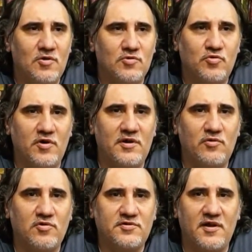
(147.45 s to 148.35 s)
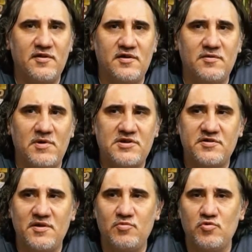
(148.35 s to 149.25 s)
Sonra 90'ların
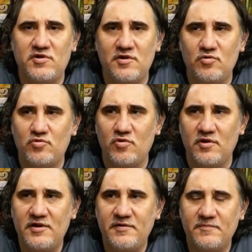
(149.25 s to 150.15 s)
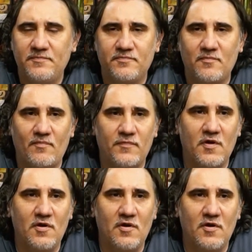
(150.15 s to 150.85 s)
başında bu dükkanı tutuyorlar. Hı hı.